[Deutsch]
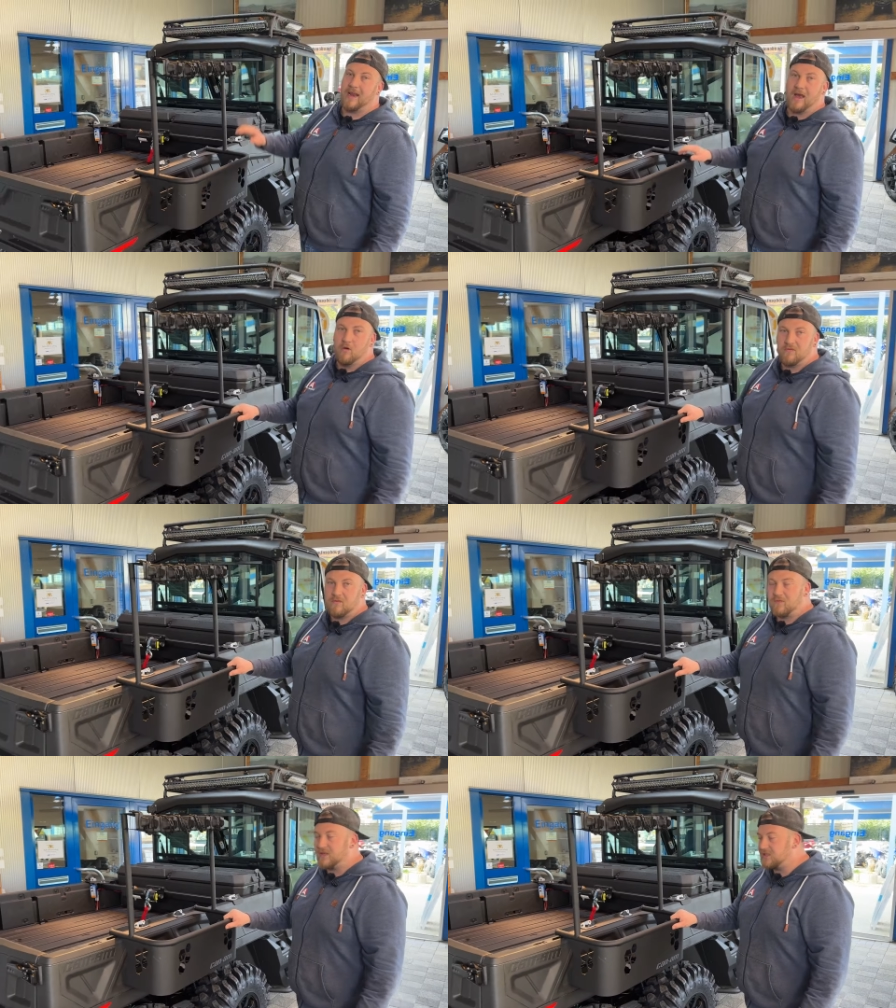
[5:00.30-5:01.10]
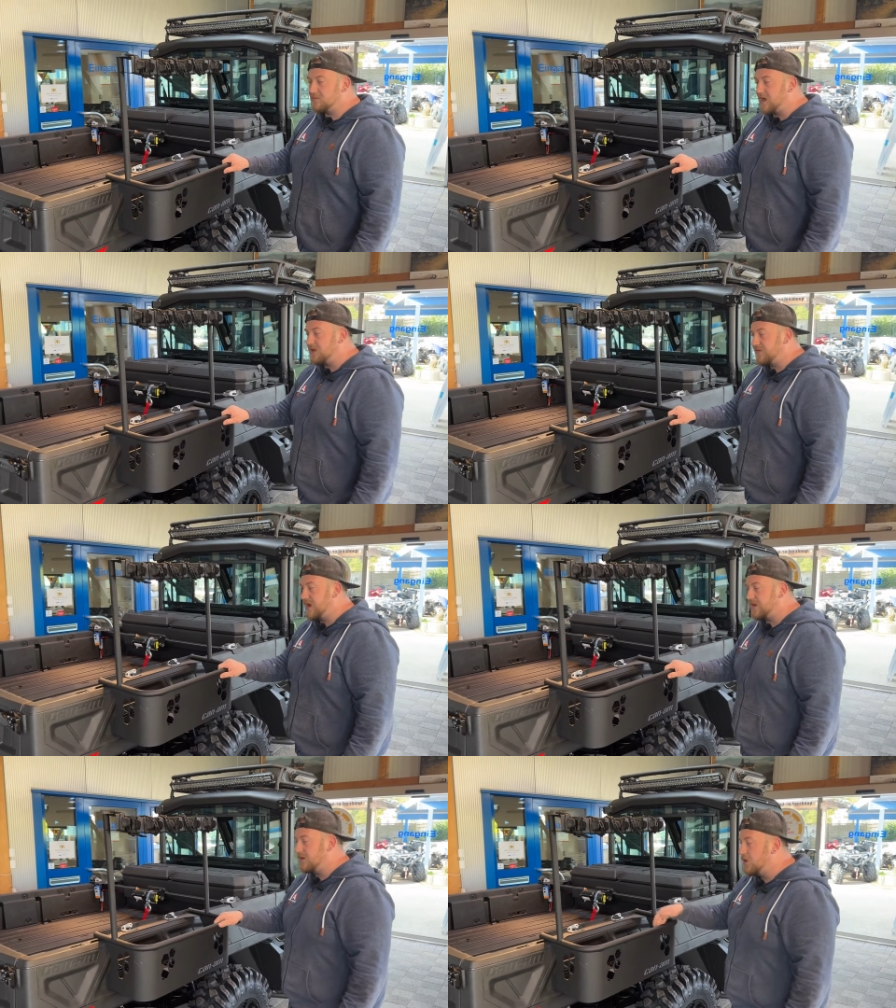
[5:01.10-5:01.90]
Lauf festgemacht
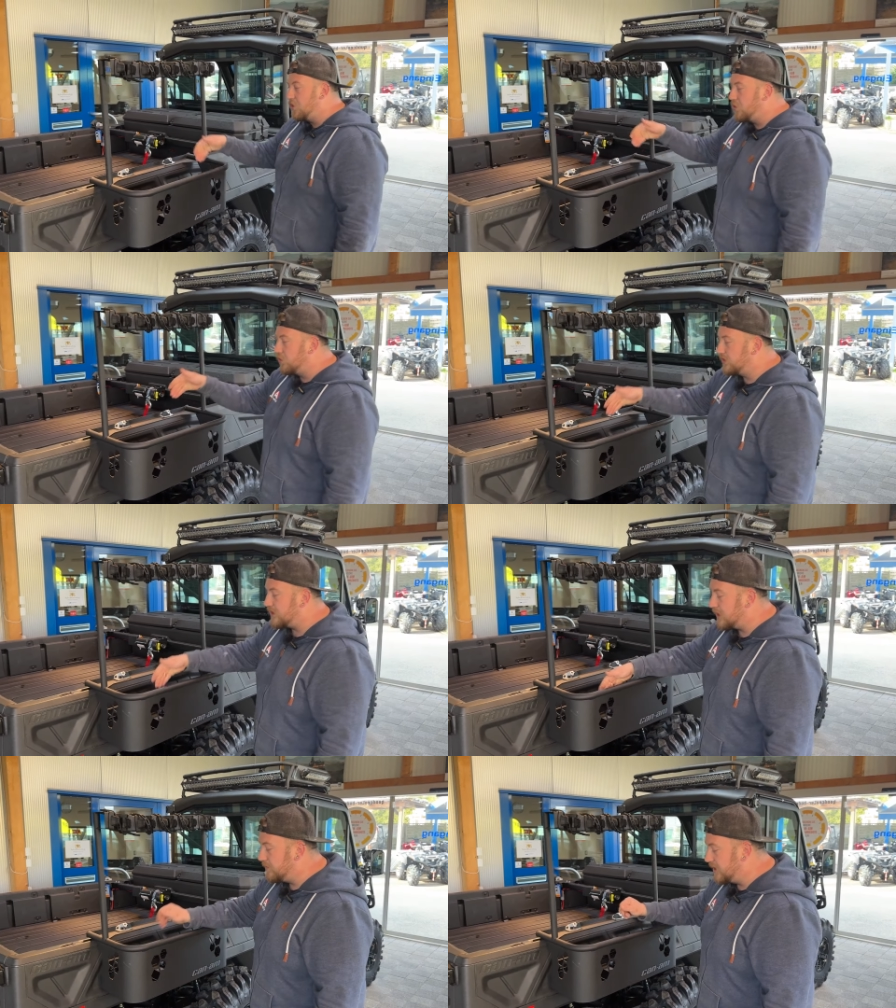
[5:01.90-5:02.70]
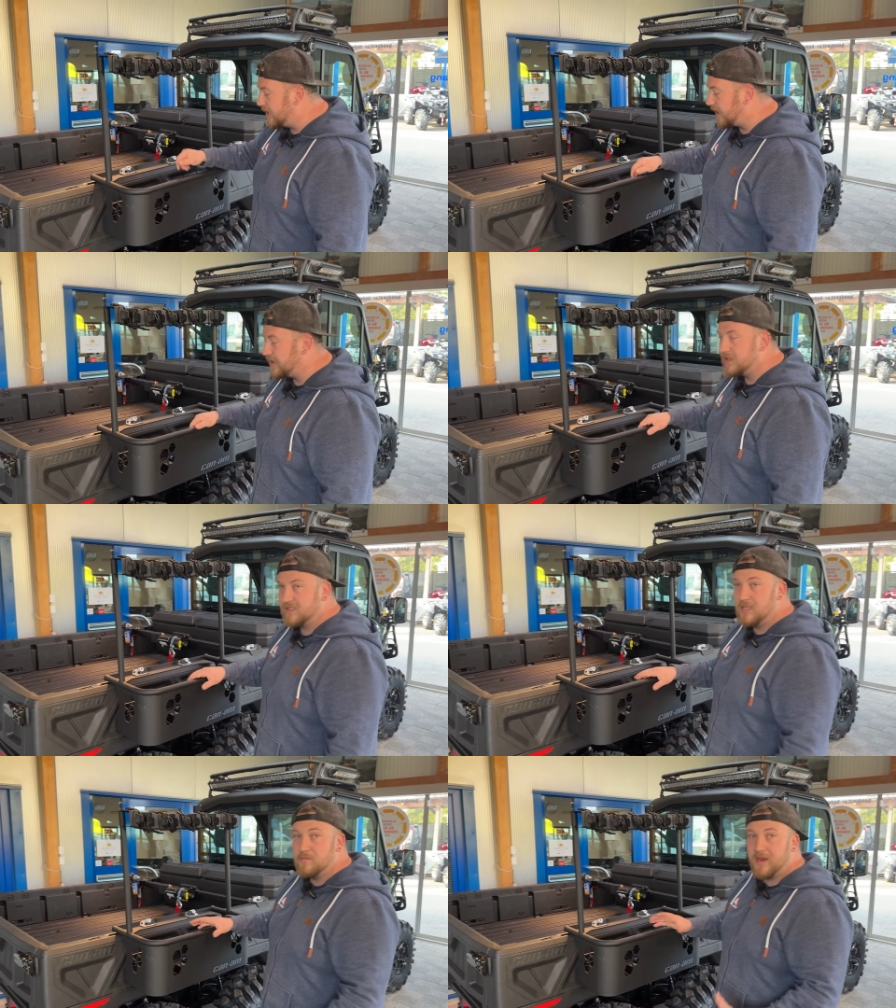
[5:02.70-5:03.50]
werden und im Inneren
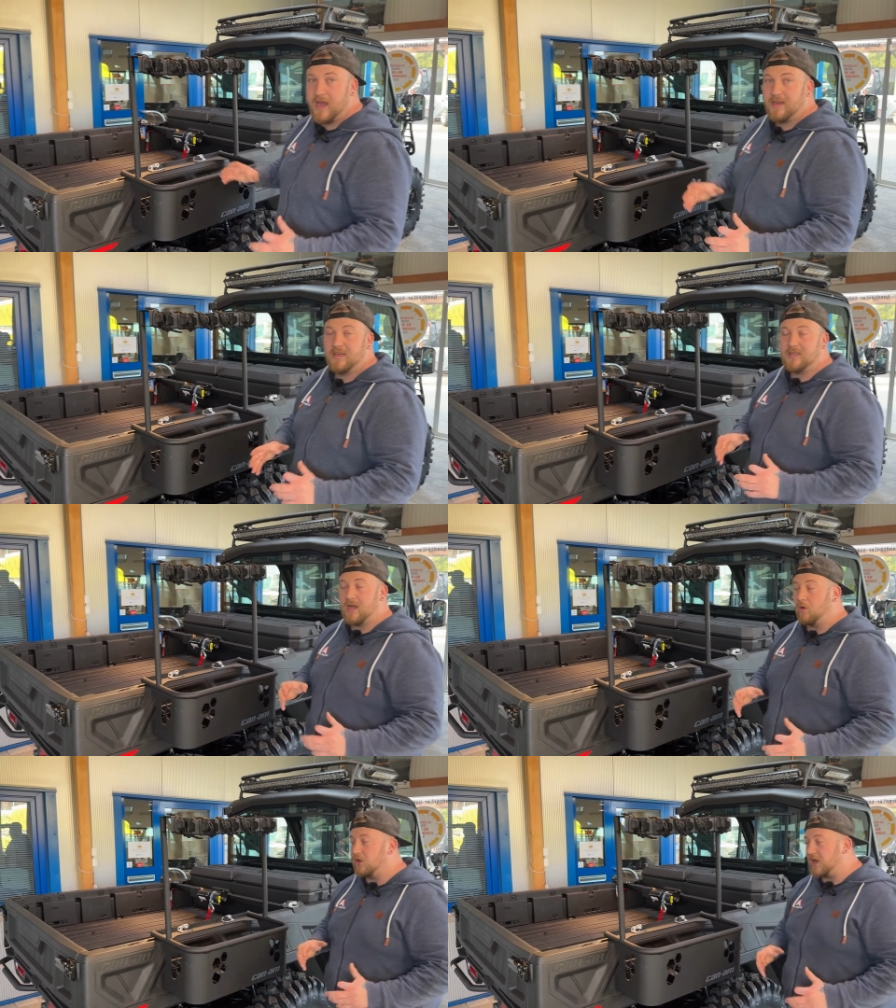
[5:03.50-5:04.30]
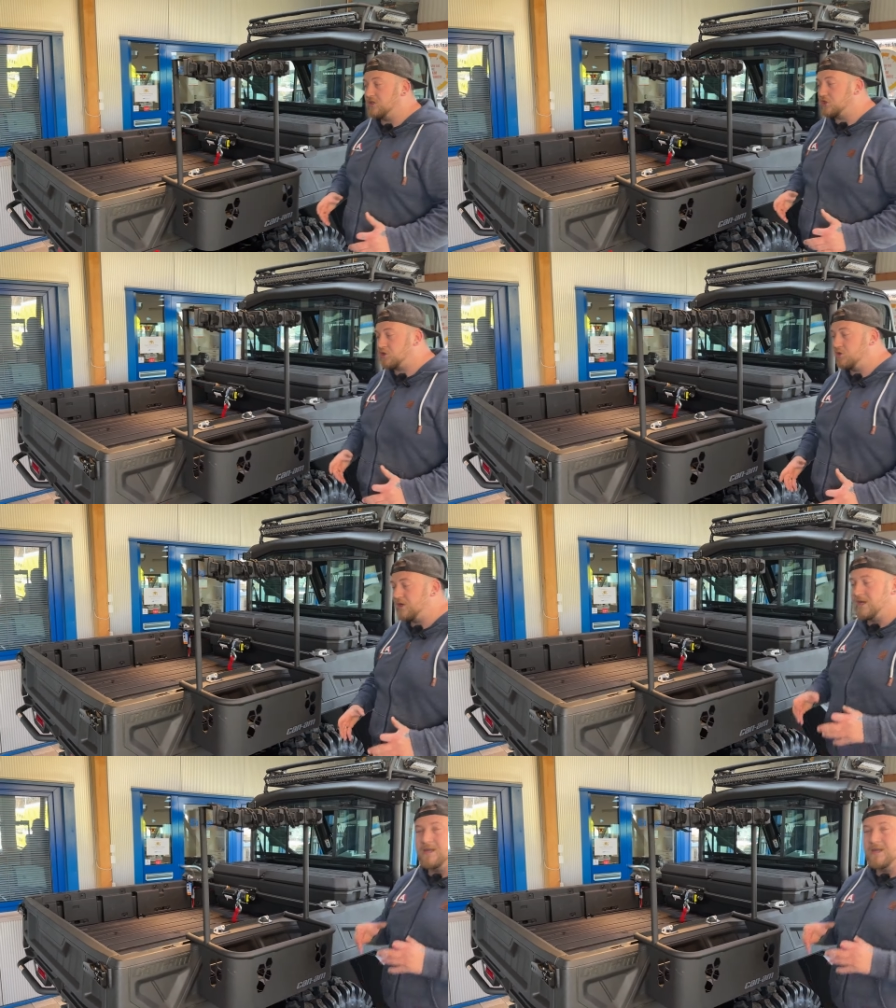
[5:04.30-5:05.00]
sieht man eigentlich auch ganz schön